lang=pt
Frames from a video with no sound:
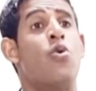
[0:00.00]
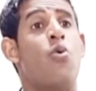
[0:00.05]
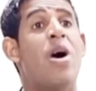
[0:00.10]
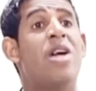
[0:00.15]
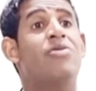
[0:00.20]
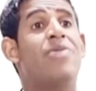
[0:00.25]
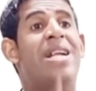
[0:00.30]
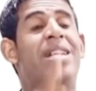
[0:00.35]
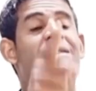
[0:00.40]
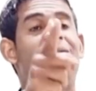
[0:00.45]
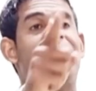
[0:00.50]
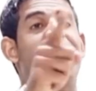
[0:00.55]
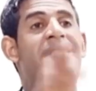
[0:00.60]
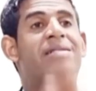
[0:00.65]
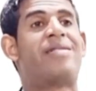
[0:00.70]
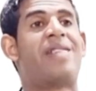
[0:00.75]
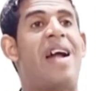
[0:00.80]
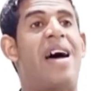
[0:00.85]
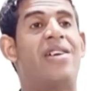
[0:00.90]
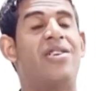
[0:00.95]
Quando eles
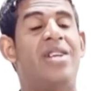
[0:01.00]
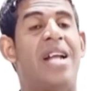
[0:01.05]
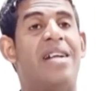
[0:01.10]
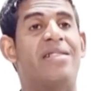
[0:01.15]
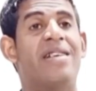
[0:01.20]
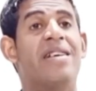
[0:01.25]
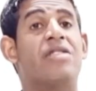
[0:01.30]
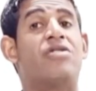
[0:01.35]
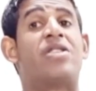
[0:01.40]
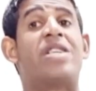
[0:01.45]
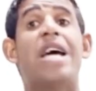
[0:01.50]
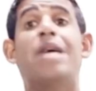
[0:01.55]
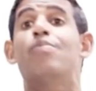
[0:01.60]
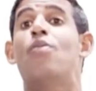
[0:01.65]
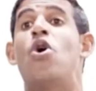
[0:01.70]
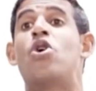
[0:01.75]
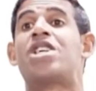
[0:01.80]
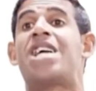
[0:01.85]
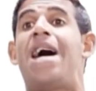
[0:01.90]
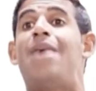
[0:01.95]
entraram lá dentro,
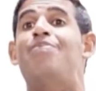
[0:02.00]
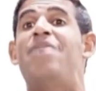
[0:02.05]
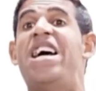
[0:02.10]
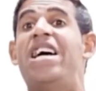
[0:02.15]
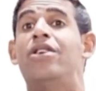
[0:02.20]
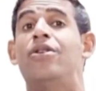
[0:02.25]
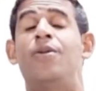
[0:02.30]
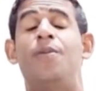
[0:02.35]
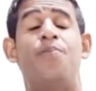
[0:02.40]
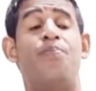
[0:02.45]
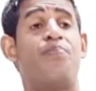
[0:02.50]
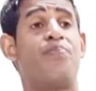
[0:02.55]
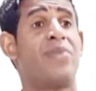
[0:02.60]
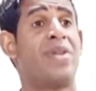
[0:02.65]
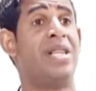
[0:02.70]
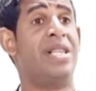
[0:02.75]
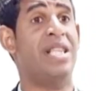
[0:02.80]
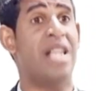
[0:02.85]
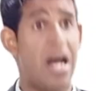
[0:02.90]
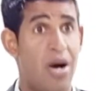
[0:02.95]
queimou cabelo?
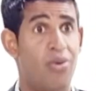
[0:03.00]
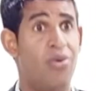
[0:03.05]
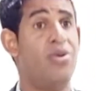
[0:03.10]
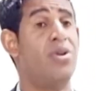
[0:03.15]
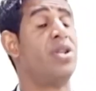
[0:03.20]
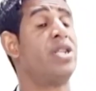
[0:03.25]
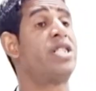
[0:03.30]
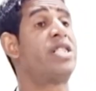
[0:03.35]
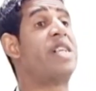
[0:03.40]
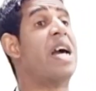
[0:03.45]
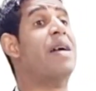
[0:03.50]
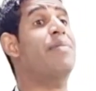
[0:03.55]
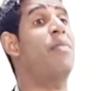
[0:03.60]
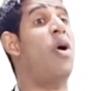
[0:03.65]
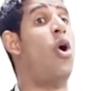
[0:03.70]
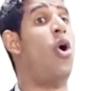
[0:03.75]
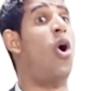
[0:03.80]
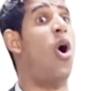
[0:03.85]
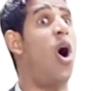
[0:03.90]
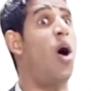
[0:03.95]
Não.
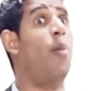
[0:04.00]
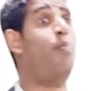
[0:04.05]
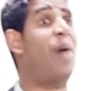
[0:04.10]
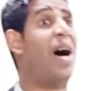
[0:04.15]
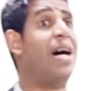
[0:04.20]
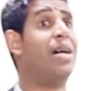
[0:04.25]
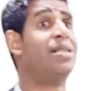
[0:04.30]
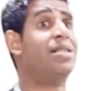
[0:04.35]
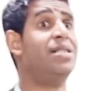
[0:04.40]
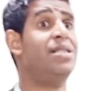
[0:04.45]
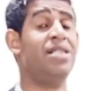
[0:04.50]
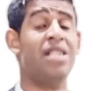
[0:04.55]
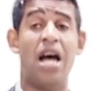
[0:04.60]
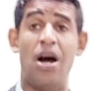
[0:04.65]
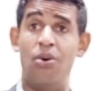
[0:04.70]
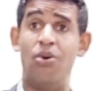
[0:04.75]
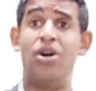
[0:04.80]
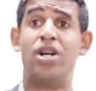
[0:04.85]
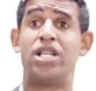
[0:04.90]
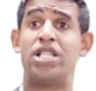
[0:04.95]
Queimou roupa?
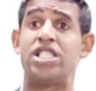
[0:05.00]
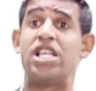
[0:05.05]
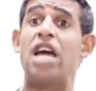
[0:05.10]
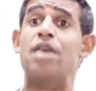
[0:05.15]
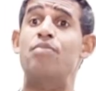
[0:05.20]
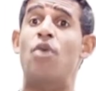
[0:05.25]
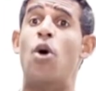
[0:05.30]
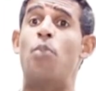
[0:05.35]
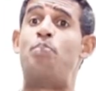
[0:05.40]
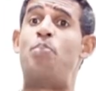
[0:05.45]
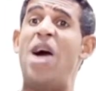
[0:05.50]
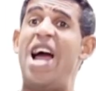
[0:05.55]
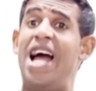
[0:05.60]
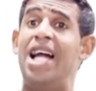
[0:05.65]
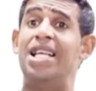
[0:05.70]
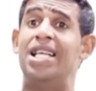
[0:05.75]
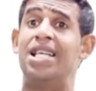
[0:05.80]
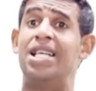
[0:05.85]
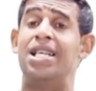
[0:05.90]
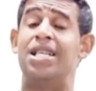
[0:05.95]
Não. Queimou
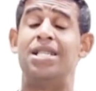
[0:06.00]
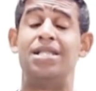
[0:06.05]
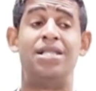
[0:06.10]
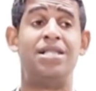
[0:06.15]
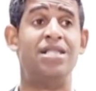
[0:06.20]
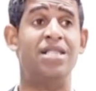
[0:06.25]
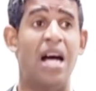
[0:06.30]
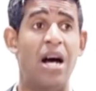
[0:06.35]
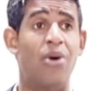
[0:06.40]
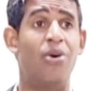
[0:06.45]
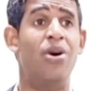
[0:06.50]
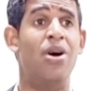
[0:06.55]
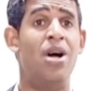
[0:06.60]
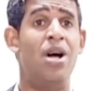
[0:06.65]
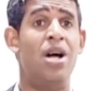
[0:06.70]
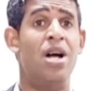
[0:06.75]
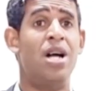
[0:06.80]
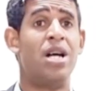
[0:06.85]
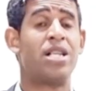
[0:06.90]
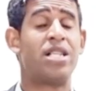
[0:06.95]
pele? Não.
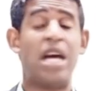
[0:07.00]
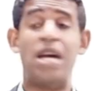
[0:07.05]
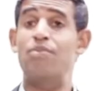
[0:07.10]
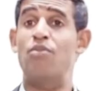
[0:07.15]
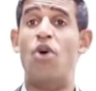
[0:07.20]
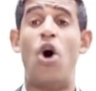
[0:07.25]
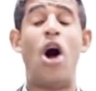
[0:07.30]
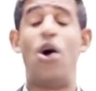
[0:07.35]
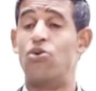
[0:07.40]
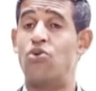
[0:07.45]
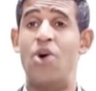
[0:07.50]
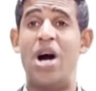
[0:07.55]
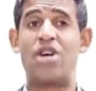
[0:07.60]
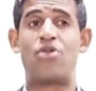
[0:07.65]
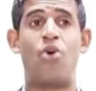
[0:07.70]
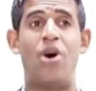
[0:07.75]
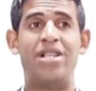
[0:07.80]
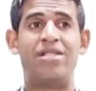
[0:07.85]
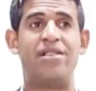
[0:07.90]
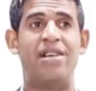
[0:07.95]
Queimou alguma
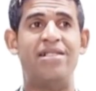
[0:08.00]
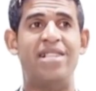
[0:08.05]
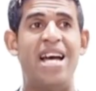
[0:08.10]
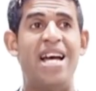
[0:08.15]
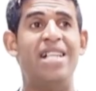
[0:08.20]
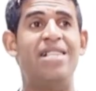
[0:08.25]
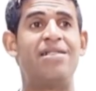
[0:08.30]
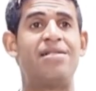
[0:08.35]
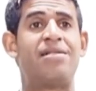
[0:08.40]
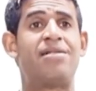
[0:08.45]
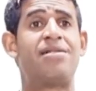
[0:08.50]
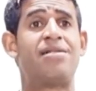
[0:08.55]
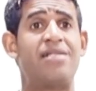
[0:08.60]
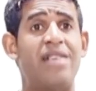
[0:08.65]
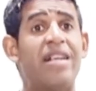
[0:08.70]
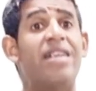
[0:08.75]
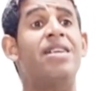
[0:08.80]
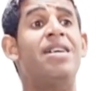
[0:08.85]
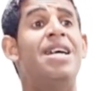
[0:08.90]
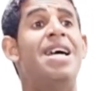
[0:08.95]
coisa neles?
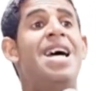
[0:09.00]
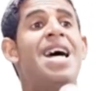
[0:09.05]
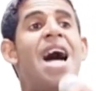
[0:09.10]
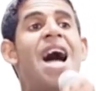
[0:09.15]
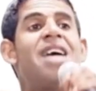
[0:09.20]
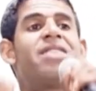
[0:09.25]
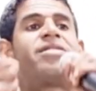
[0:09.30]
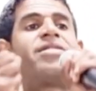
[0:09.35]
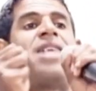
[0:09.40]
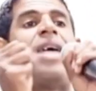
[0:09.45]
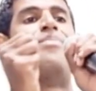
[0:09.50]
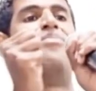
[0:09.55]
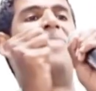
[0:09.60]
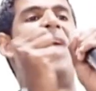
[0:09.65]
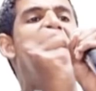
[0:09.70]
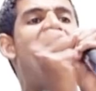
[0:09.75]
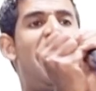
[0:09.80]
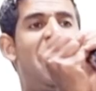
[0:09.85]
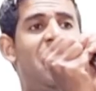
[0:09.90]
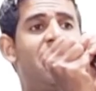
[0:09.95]
Sim, as
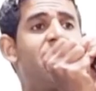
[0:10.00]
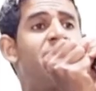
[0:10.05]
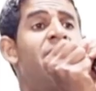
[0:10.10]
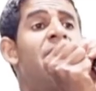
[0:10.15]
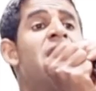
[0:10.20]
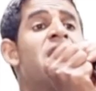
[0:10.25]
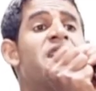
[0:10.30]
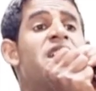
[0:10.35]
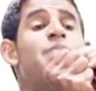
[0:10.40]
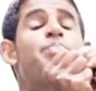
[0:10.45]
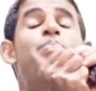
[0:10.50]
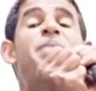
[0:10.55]
amarras que